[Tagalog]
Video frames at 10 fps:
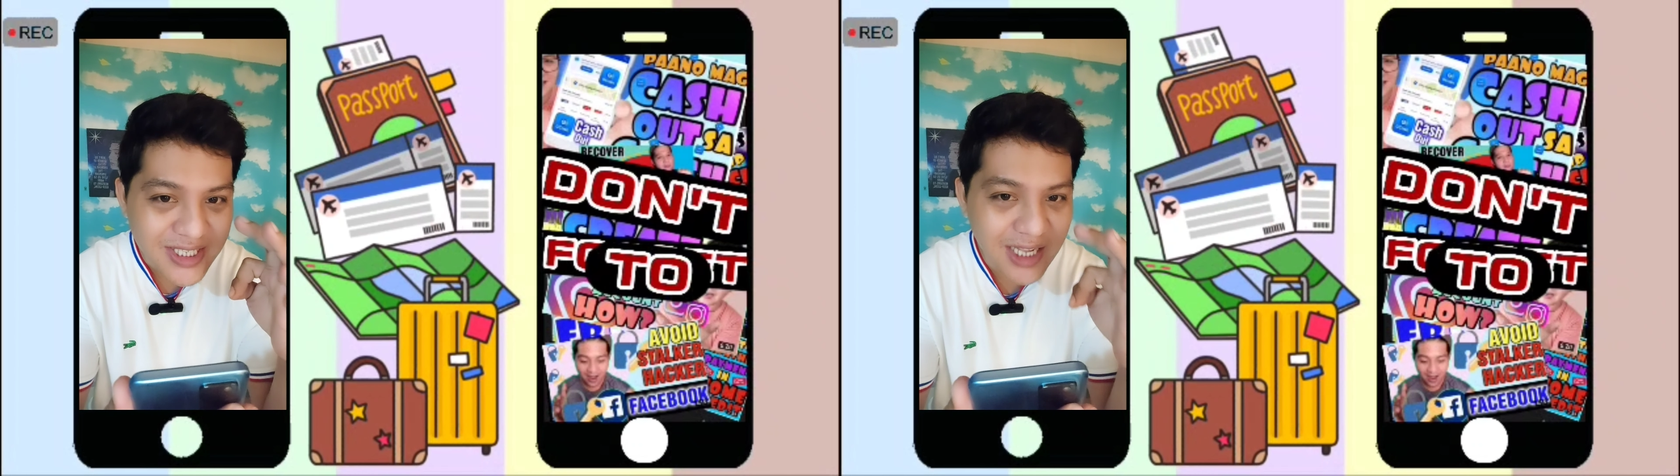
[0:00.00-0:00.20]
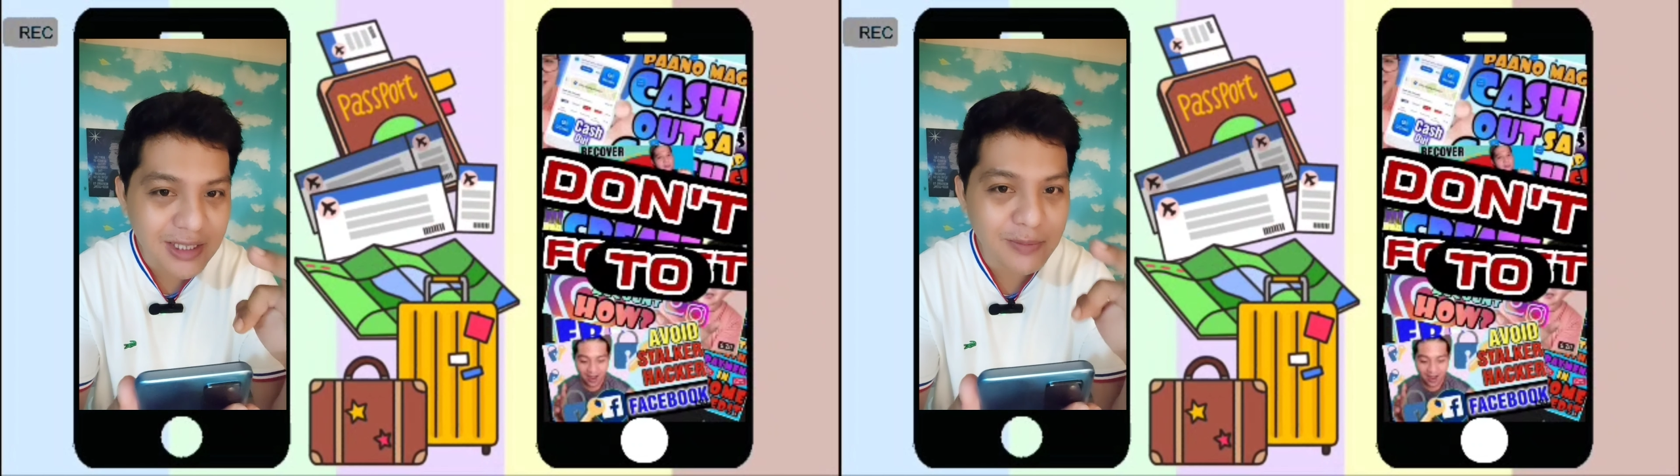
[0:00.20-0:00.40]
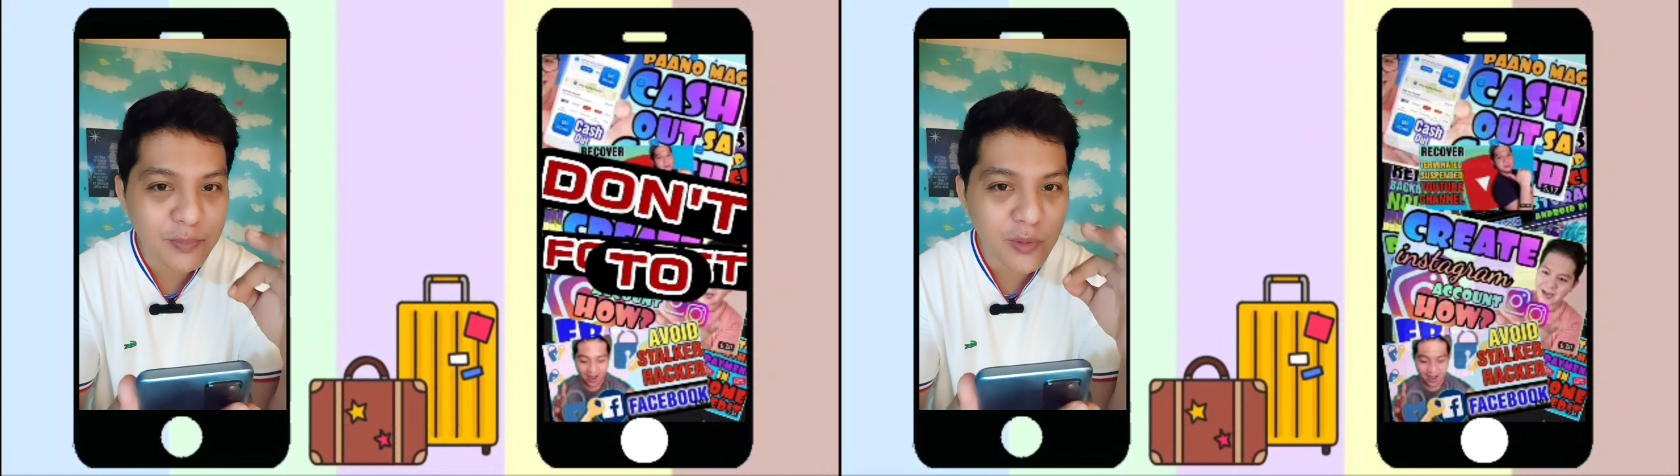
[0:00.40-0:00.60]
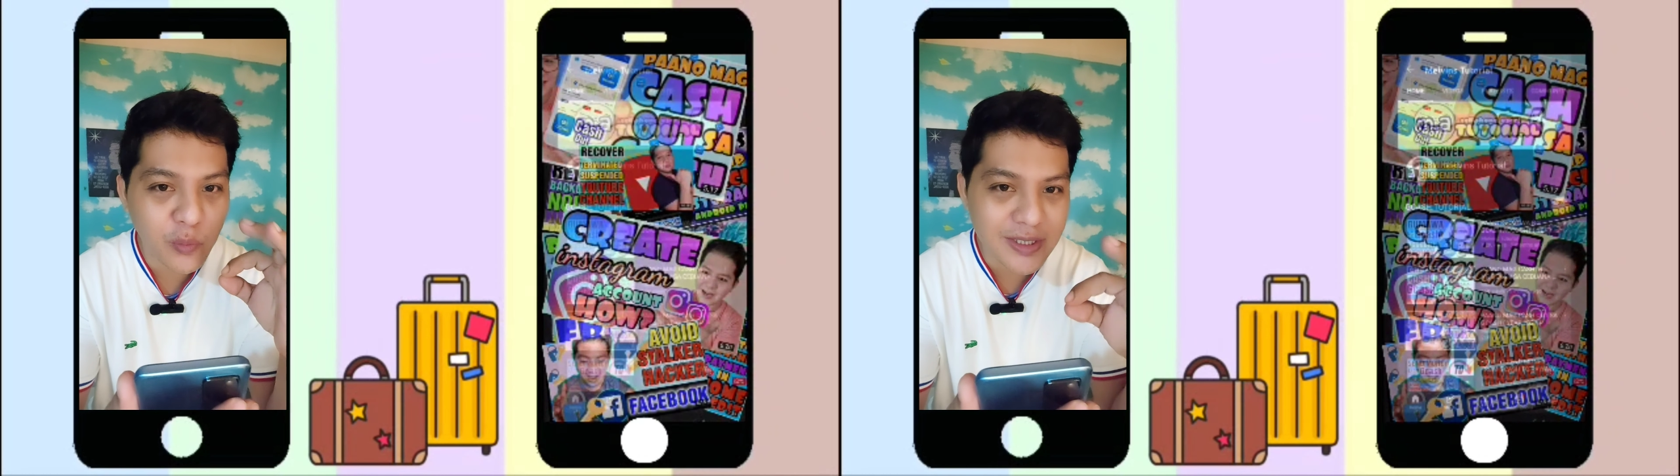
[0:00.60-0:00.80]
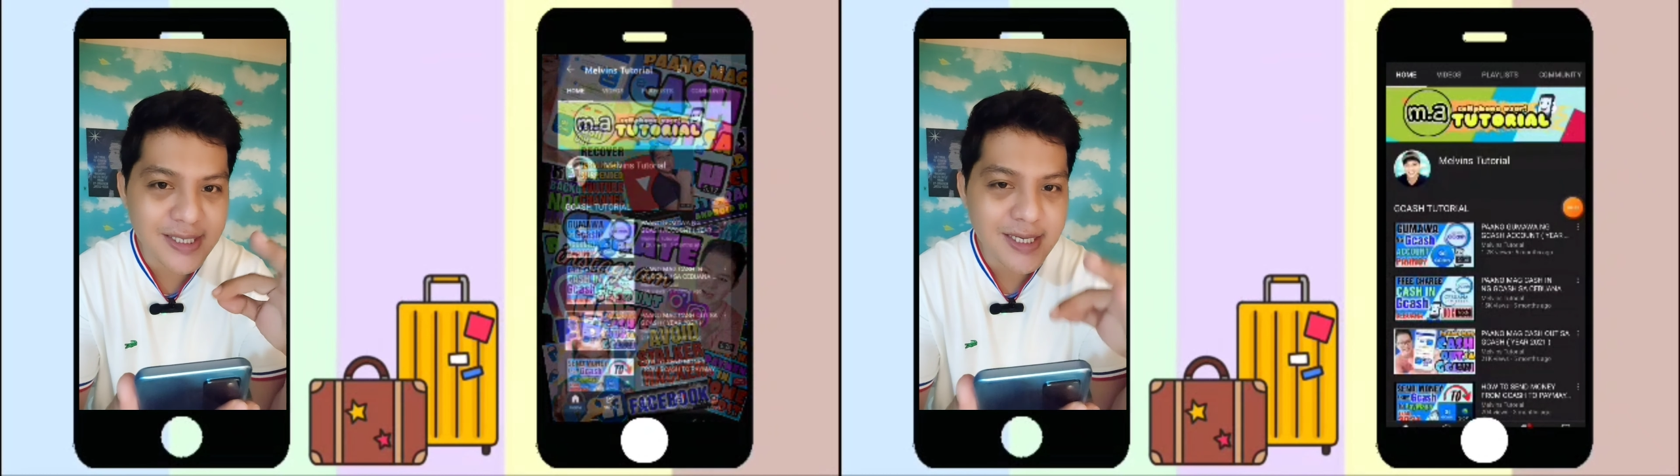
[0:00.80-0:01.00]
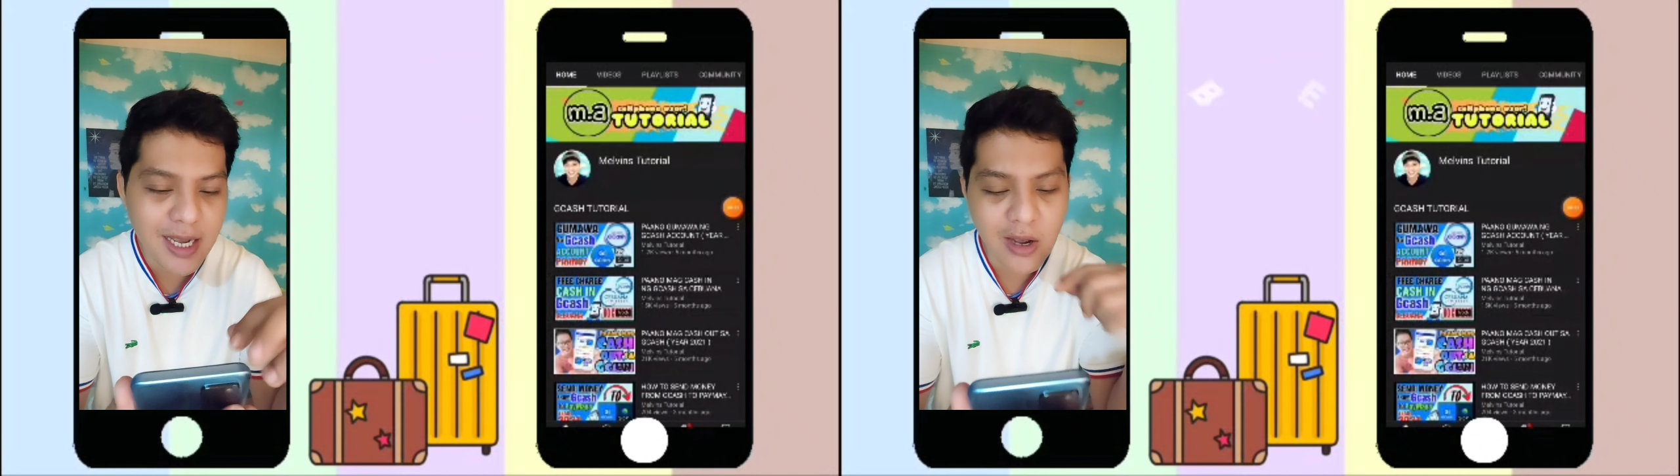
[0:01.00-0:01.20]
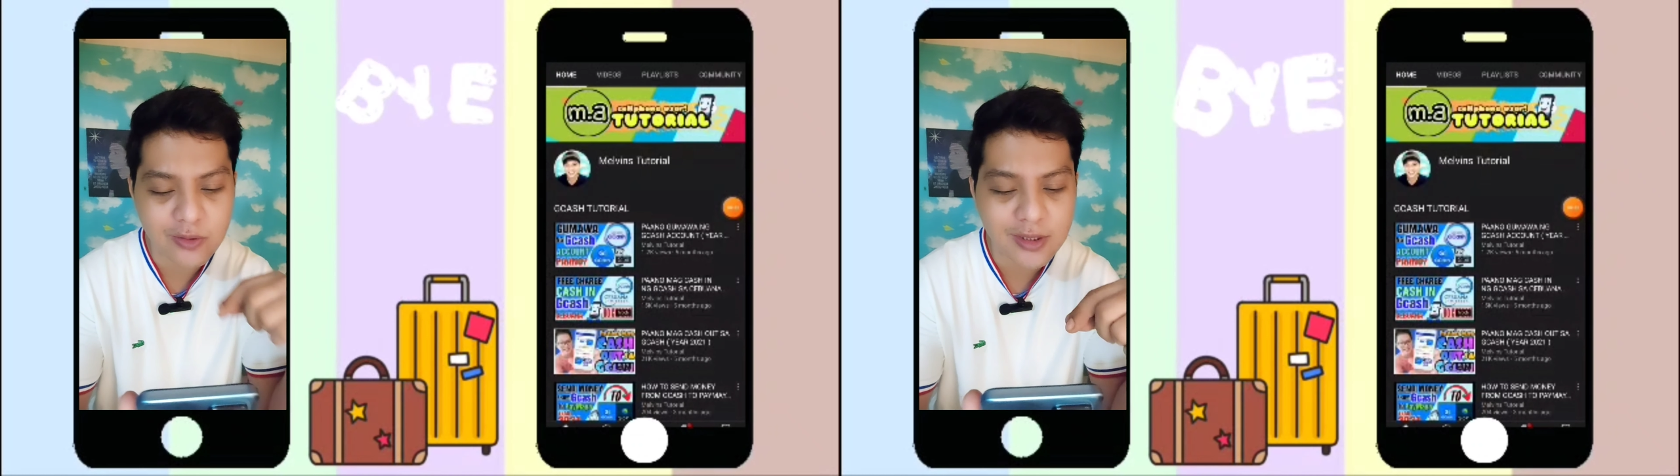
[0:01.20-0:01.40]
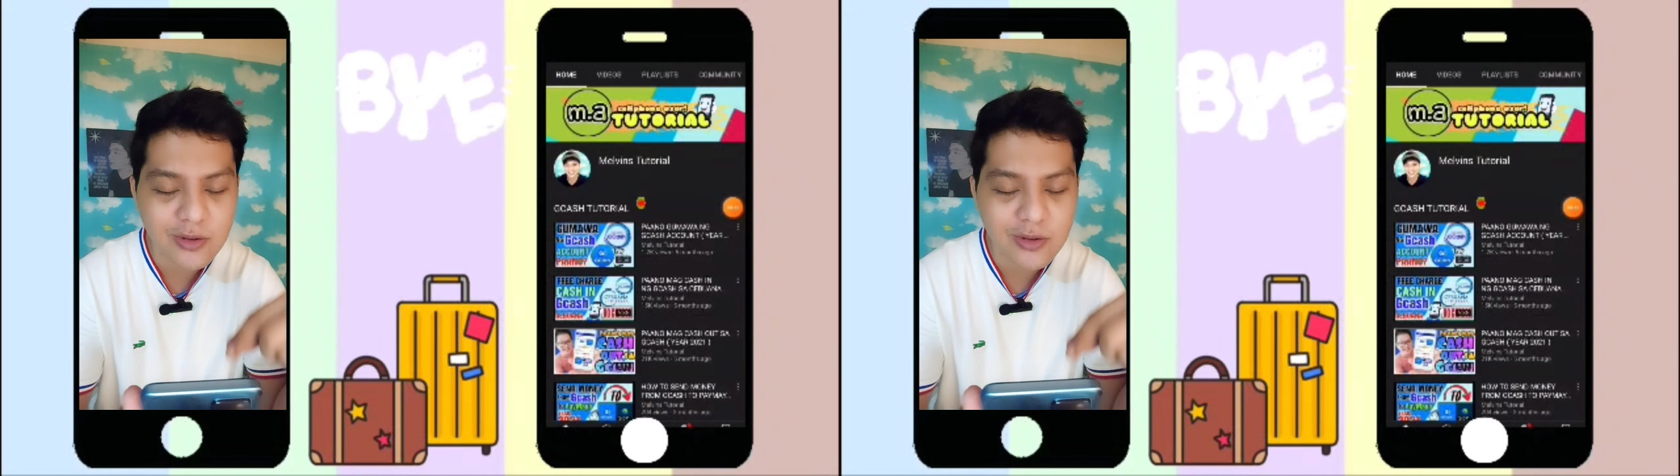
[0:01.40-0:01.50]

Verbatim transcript: sa ating pong Wishing account.